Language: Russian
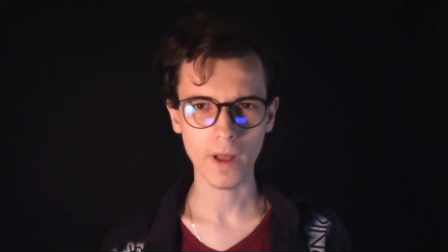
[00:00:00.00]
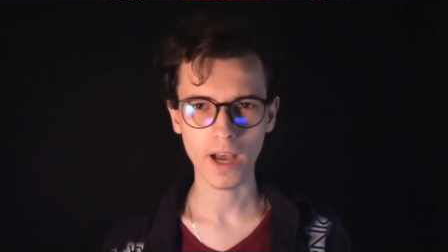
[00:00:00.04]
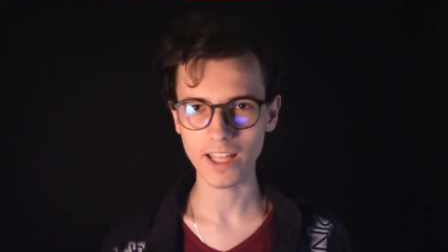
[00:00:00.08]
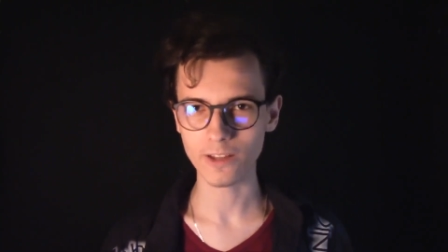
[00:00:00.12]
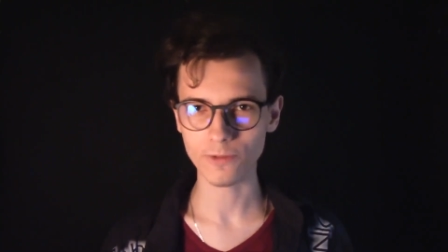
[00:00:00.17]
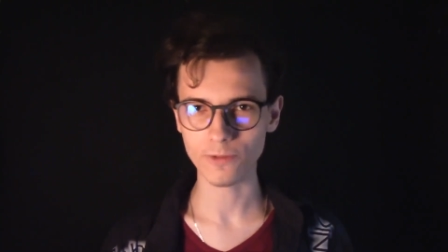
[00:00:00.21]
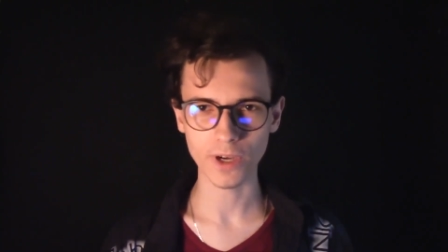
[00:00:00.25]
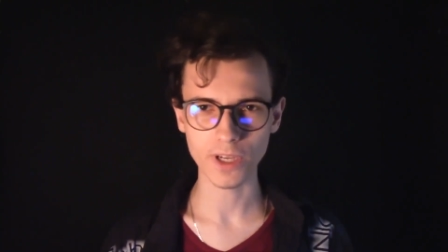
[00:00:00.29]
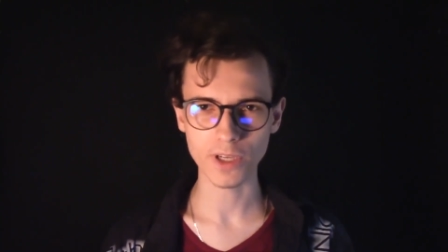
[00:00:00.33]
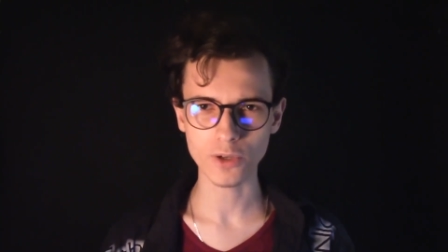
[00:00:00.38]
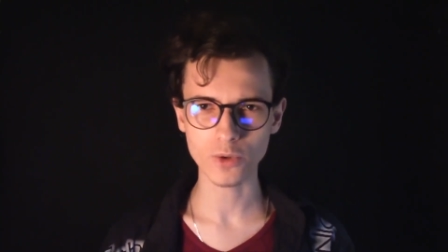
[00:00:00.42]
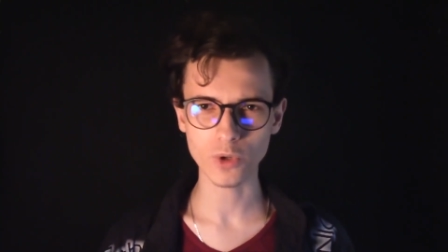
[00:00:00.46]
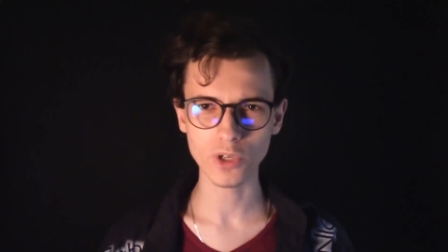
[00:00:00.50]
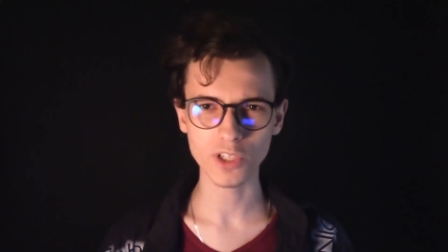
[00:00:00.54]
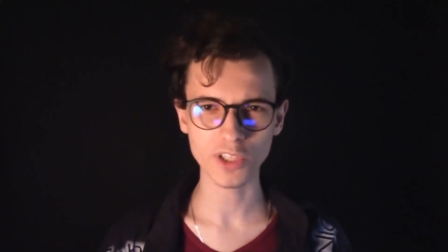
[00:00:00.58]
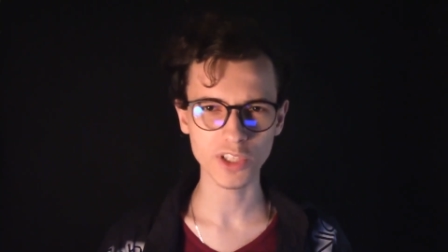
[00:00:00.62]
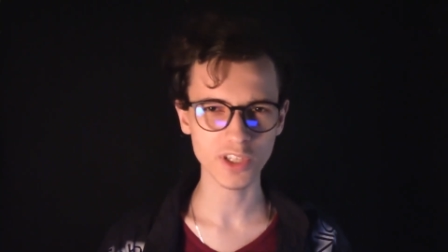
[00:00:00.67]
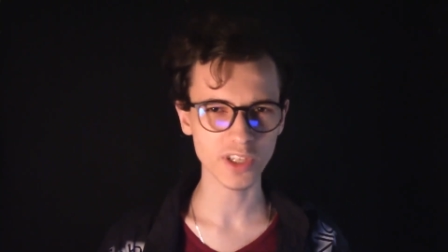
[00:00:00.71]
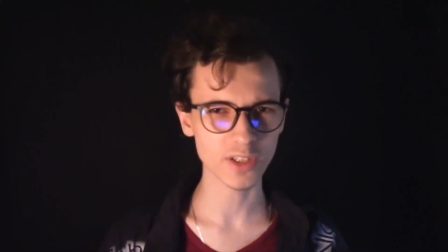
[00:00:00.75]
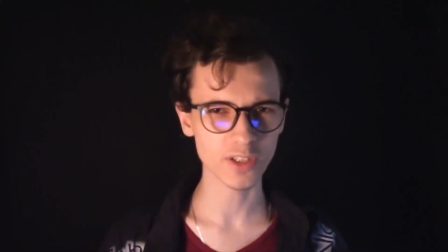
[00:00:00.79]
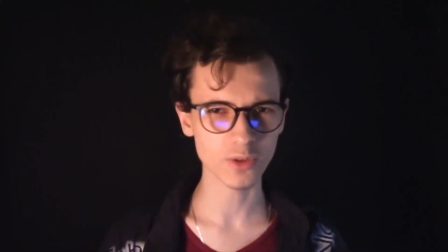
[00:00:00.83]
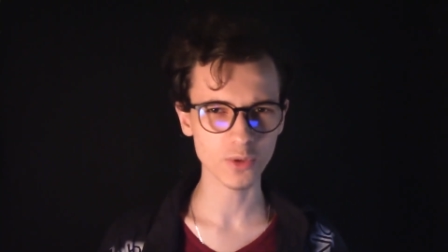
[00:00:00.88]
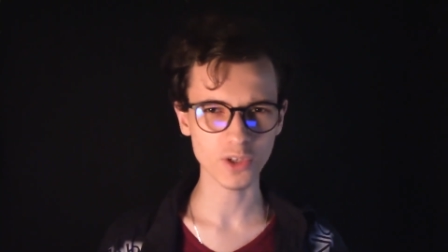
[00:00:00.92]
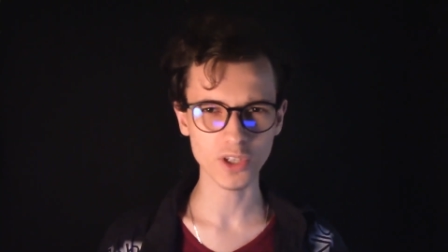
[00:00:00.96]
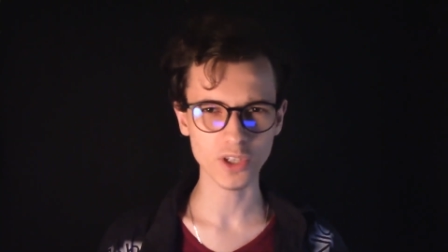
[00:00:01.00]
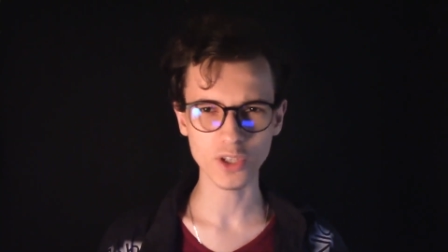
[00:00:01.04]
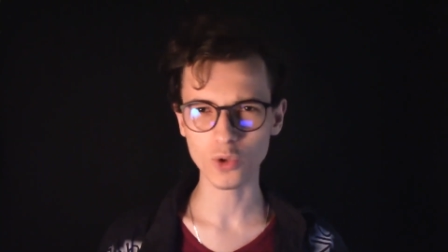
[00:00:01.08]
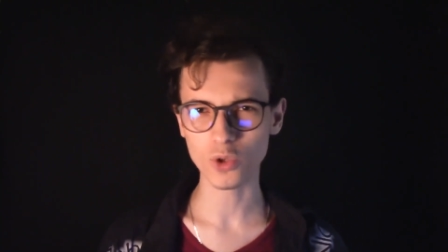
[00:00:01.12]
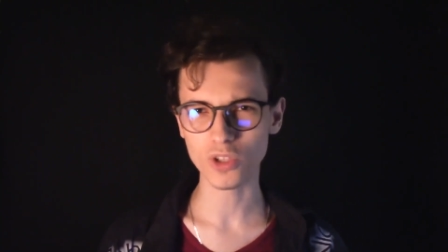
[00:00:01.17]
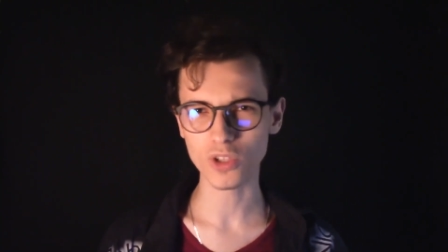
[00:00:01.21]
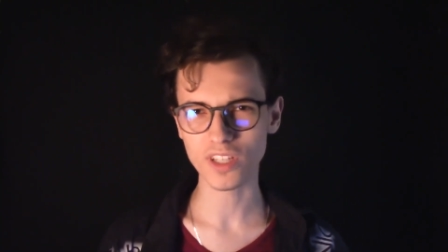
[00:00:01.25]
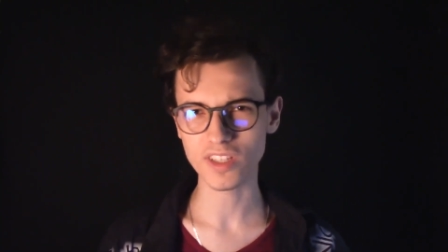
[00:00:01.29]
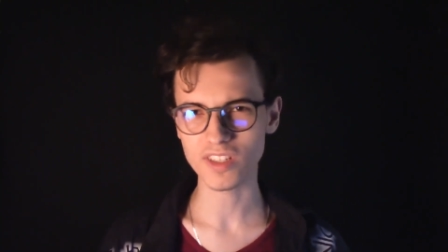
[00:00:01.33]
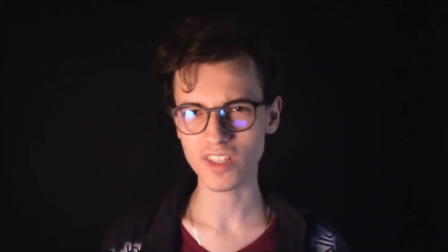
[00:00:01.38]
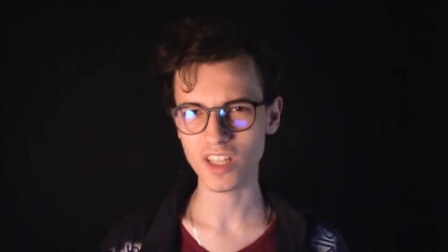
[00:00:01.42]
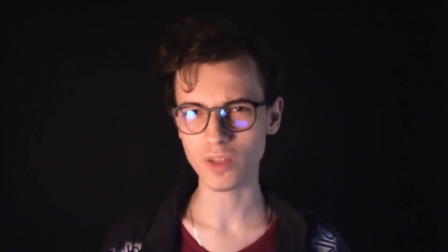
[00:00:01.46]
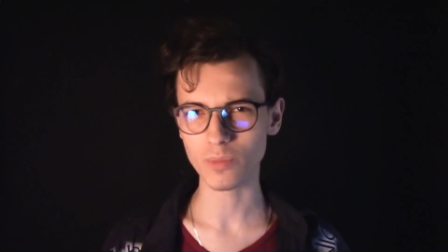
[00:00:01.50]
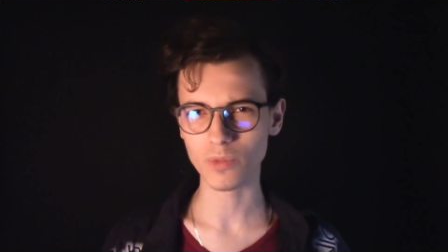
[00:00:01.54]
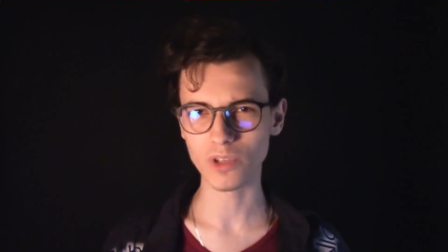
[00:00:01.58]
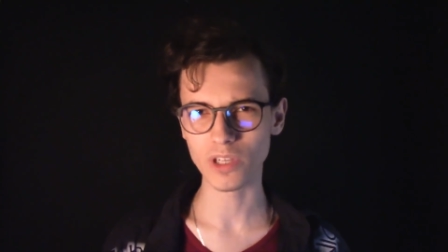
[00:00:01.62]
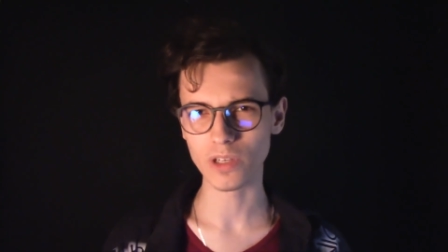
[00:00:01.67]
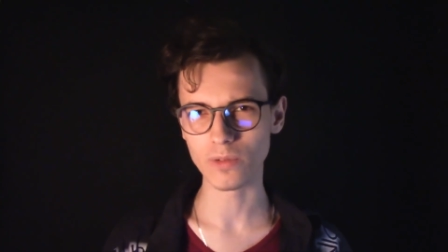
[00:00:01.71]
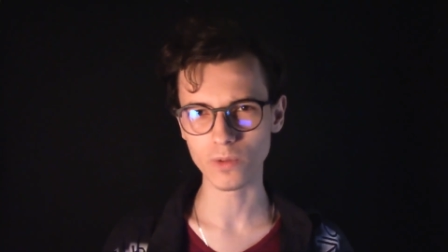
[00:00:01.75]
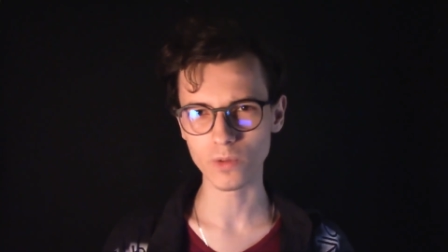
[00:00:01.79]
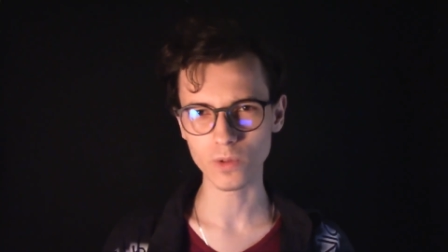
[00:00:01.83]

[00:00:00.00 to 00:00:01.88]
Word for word: А твои ролики, которые год назад были